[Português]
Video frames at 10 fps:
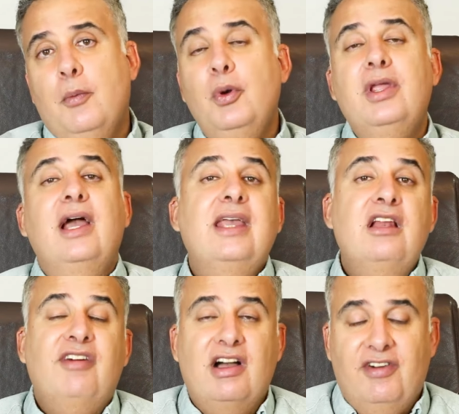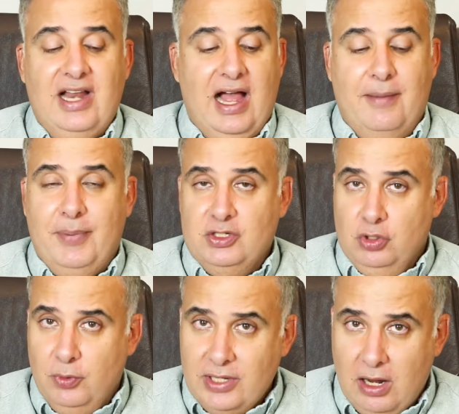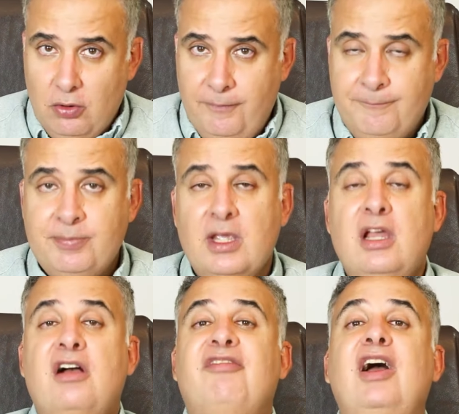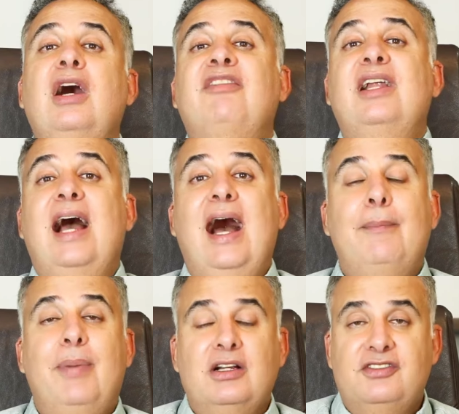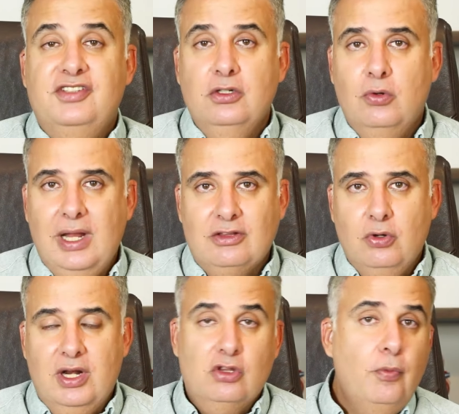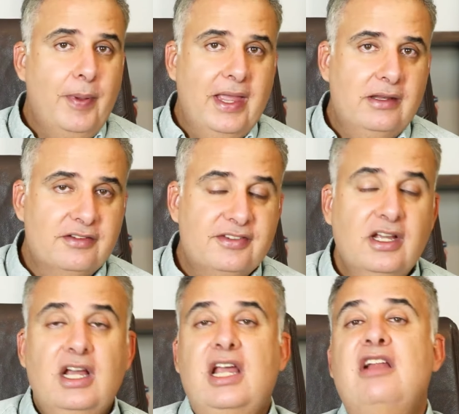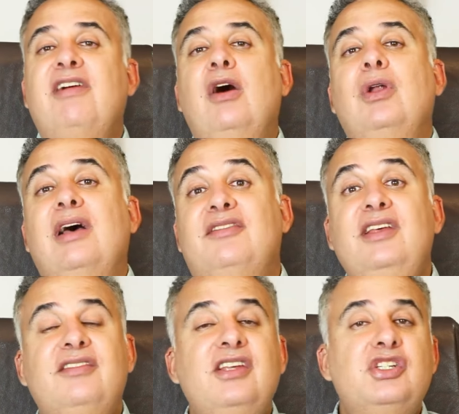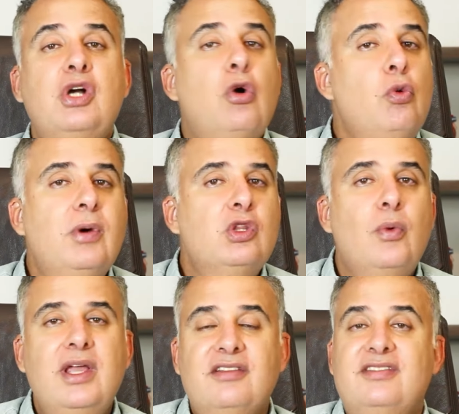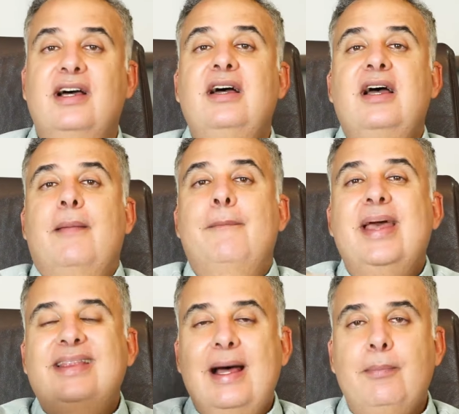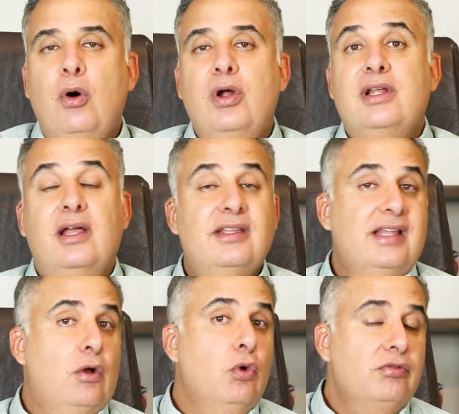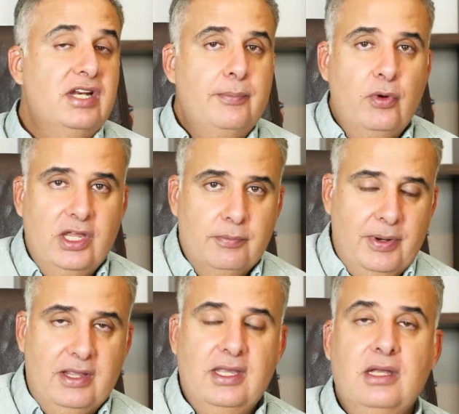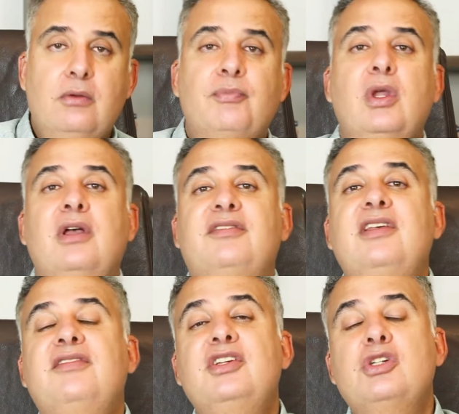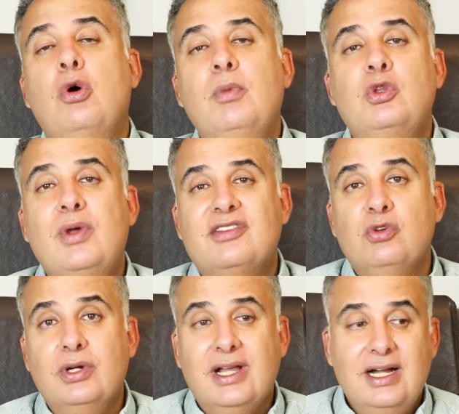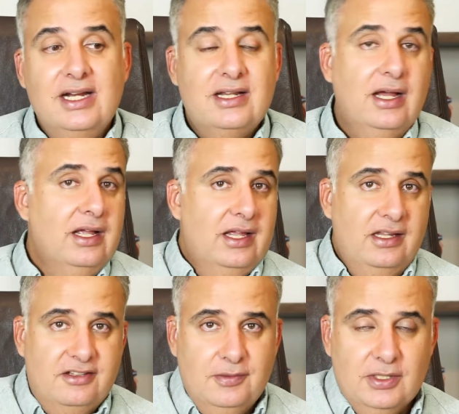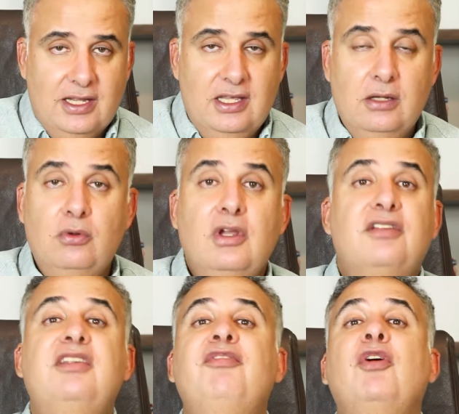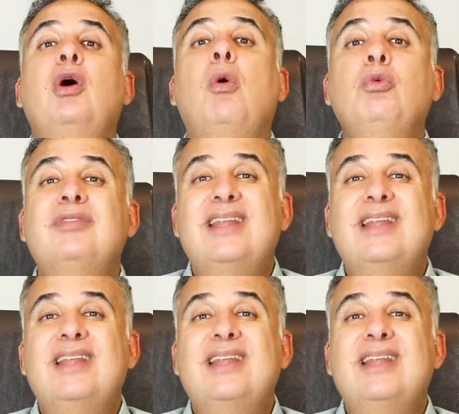porque aí ele vai avaliar a parte hormonal, vai avaliar a parte circulatória do pênis, ele vai olhar se existe alguma doença metabólica que está contribuindo para aquilo, se existe alguma doença orgânica em cima daquilo, se foi algum